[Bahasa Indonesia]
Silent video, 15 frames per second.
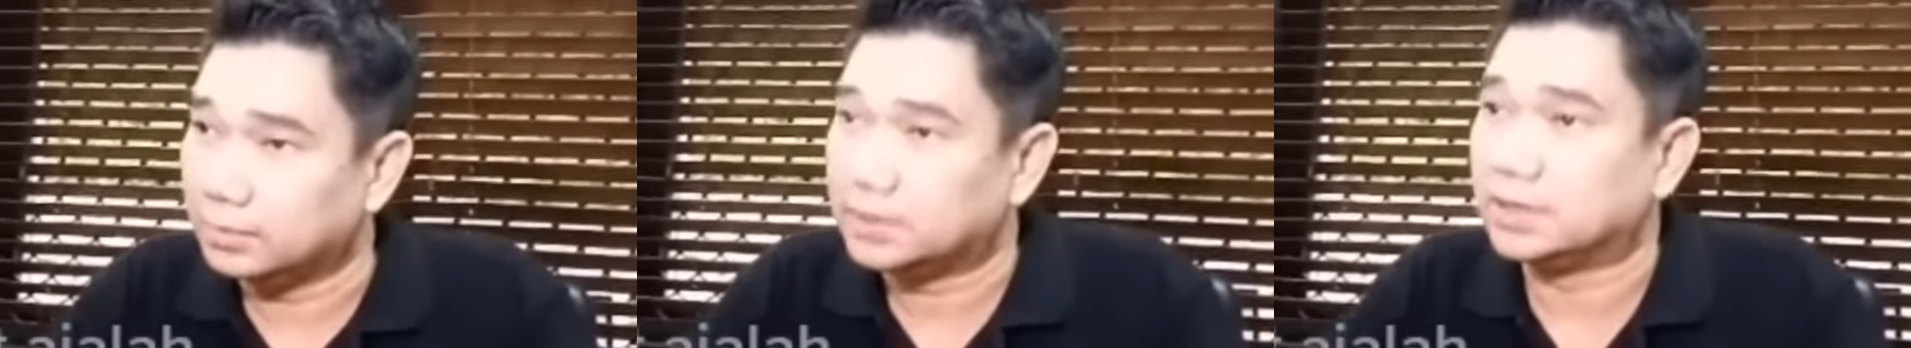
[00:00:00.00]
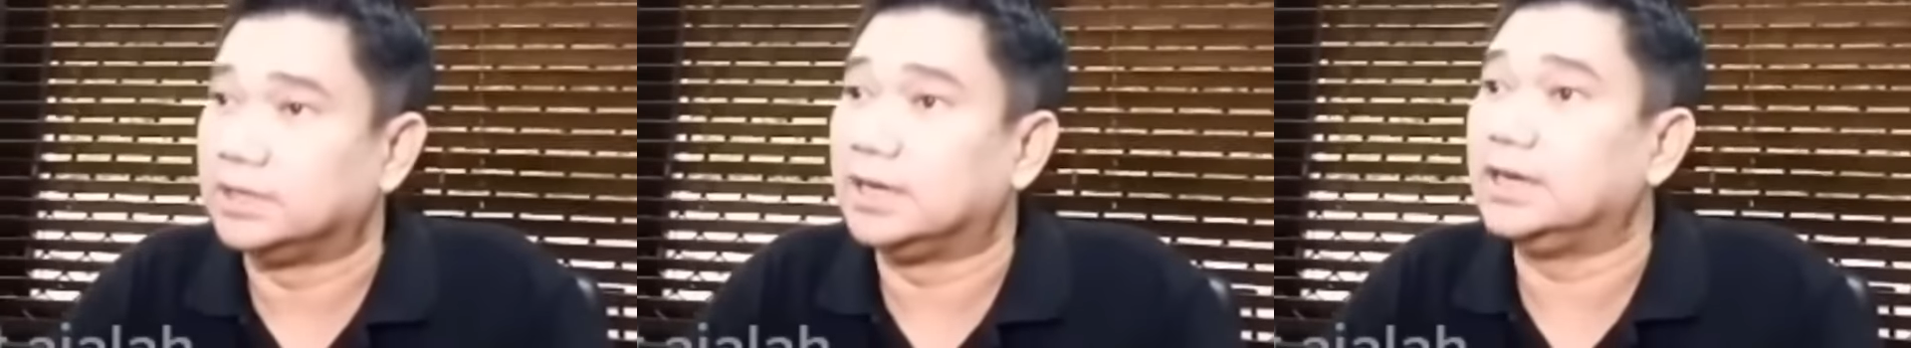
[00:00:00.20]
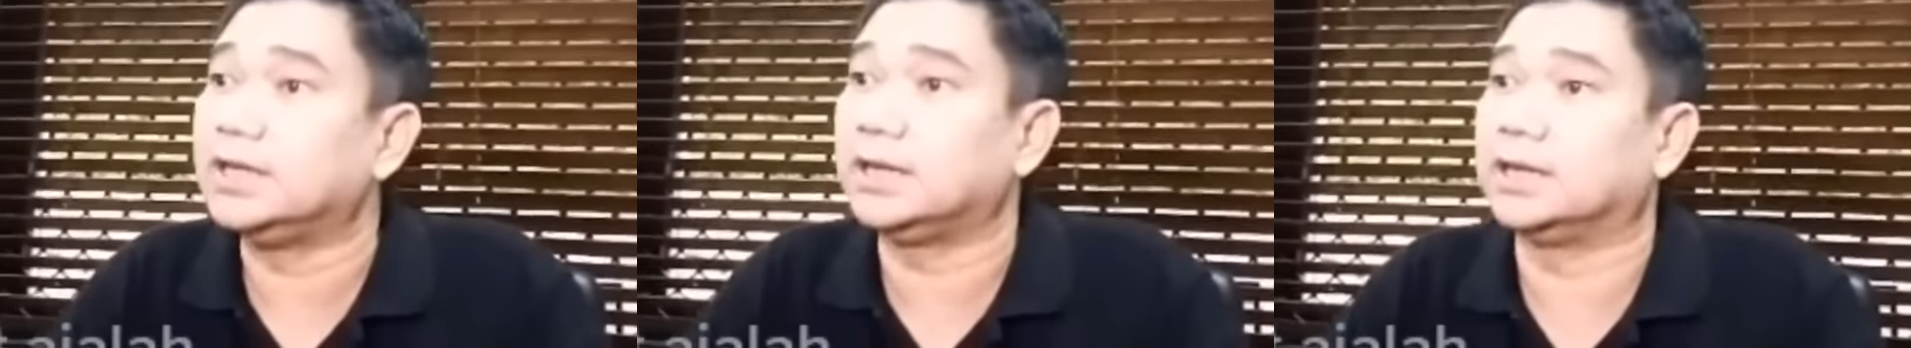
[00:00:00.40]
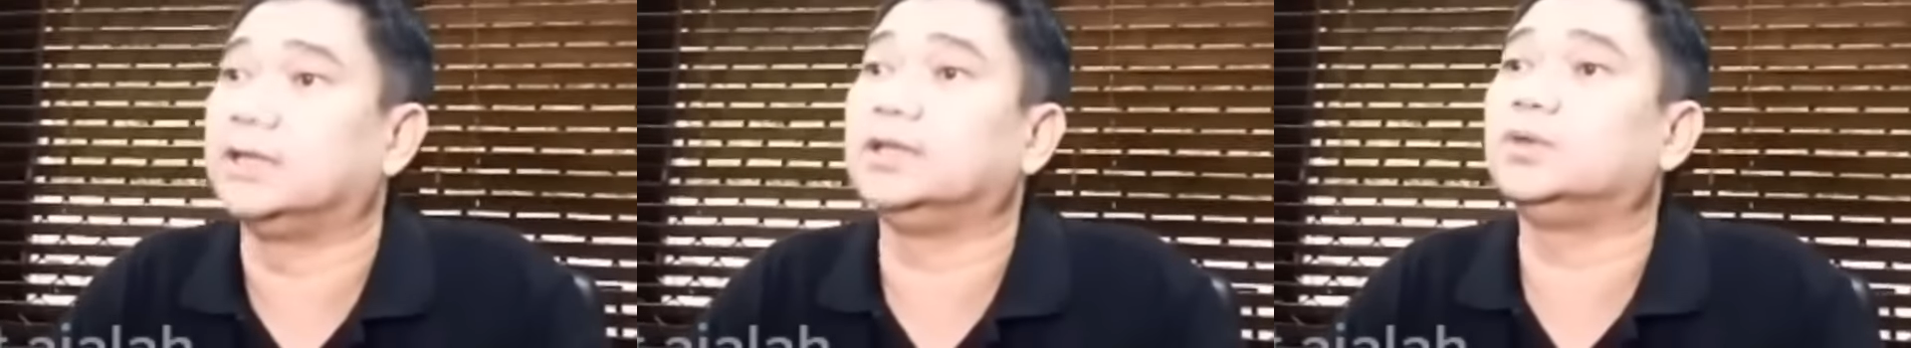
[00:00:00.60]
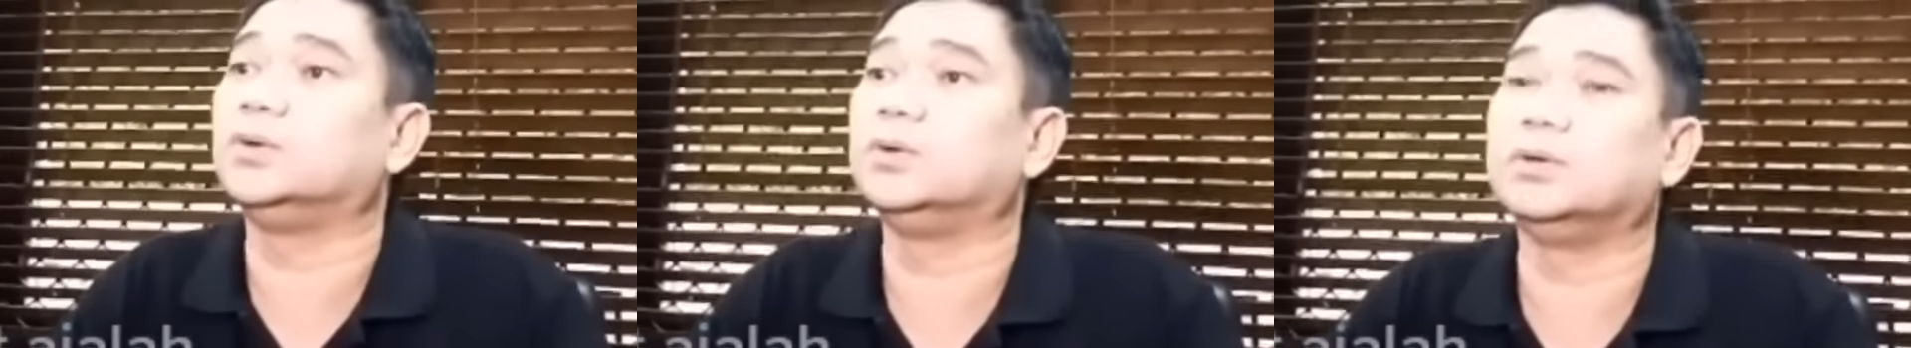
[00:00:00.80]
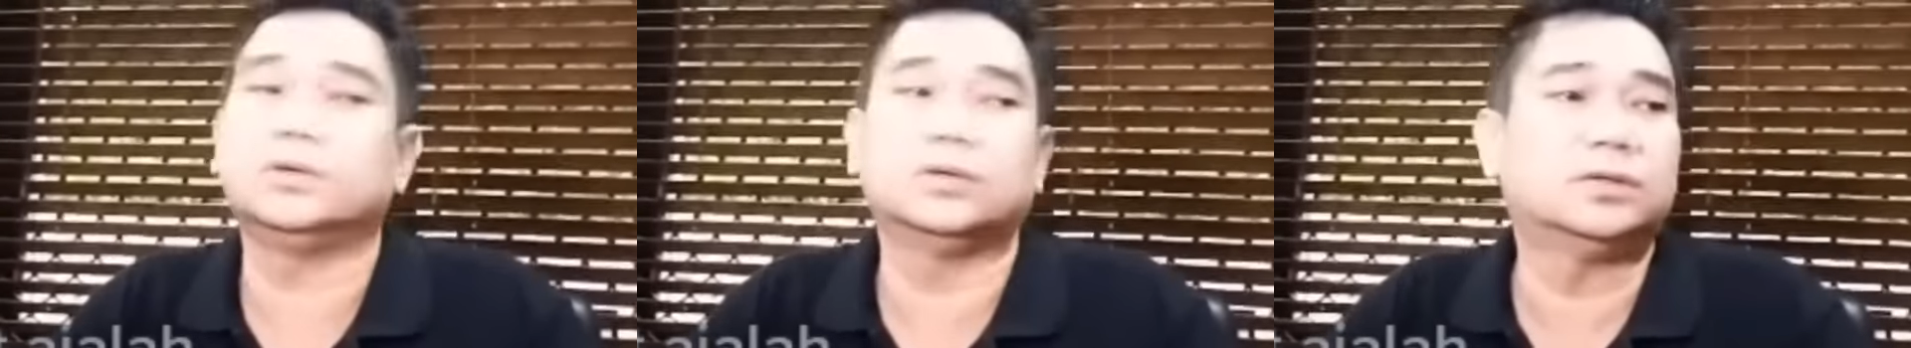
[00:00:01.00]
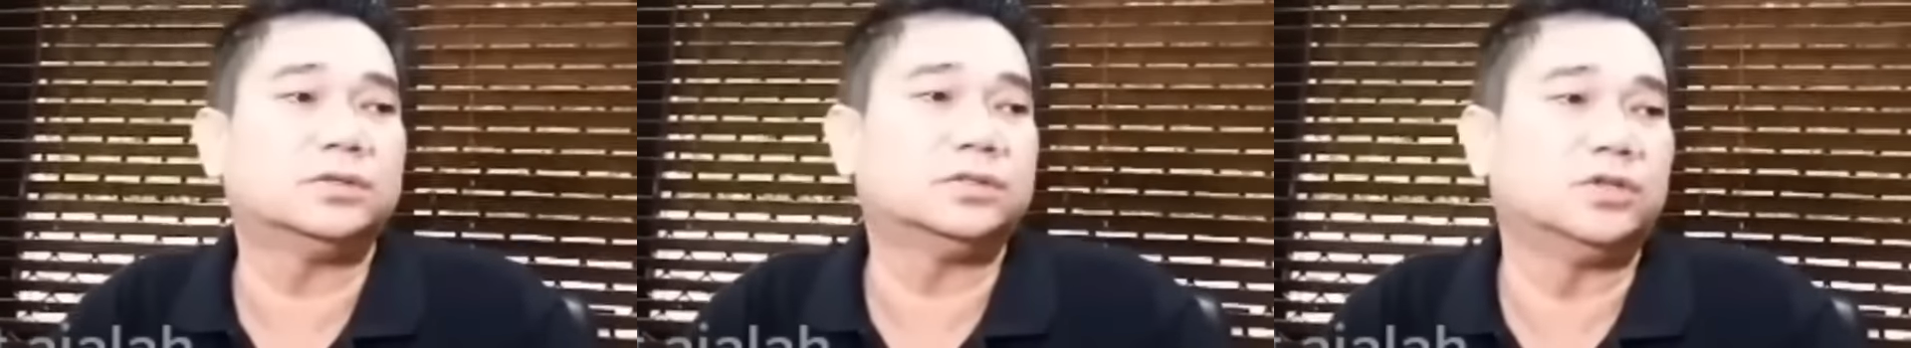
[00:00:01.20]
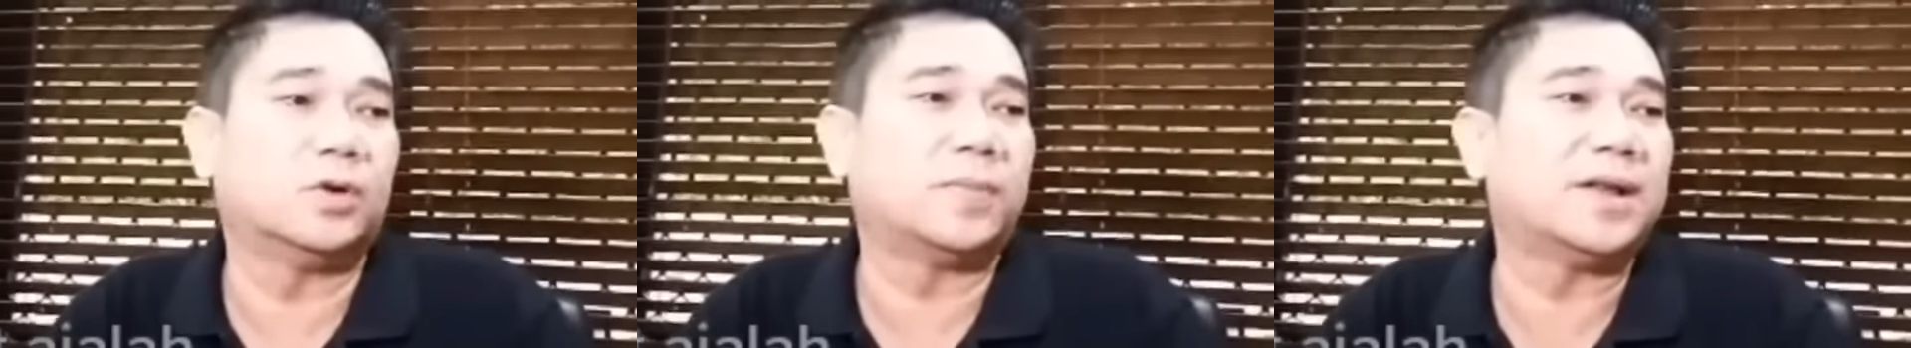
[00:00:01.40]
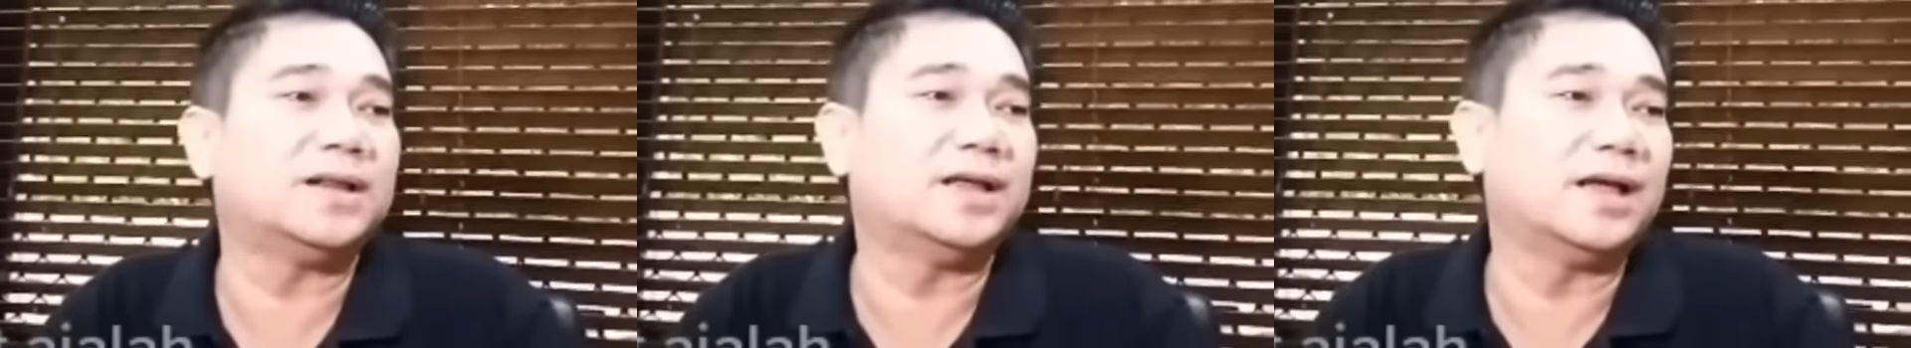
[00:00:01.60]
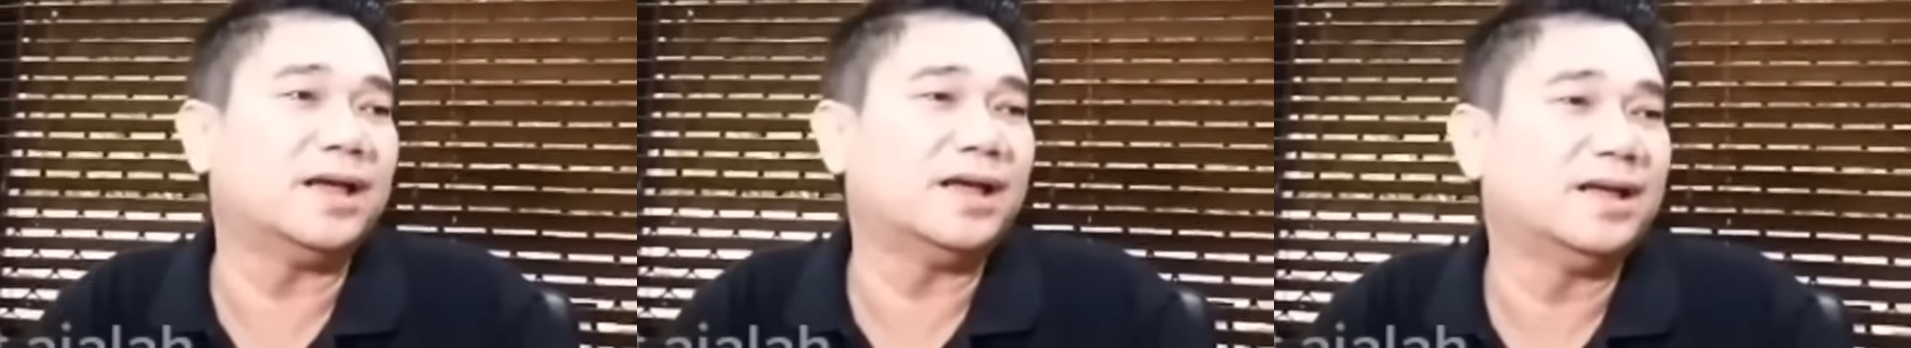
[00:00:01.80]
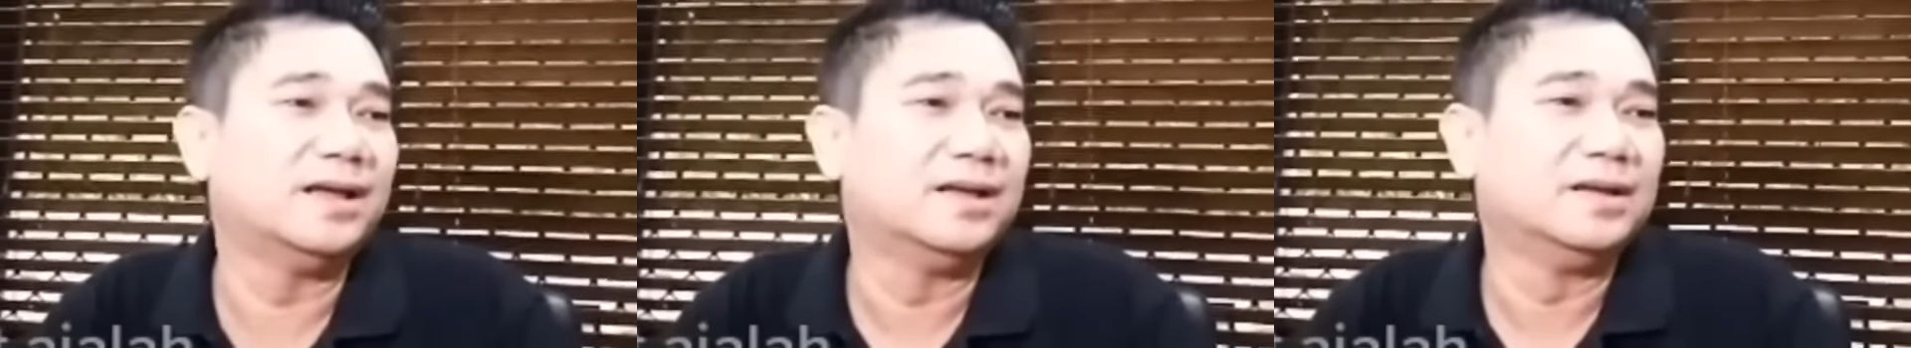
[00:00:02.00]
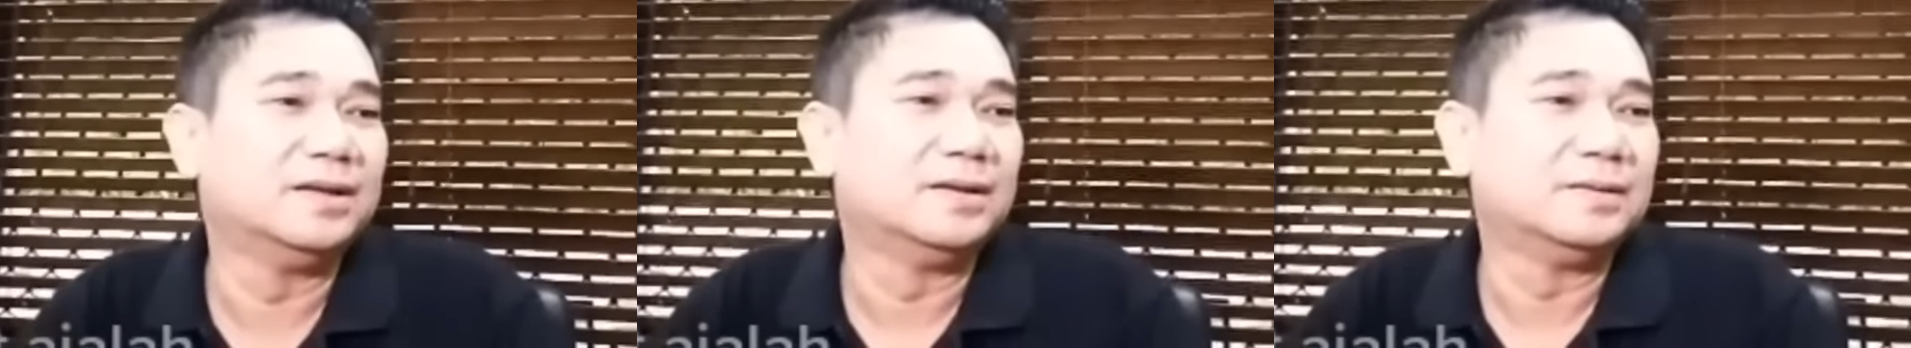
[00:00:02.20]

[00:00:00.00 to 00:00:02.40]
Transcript: pernikahan itu sah karena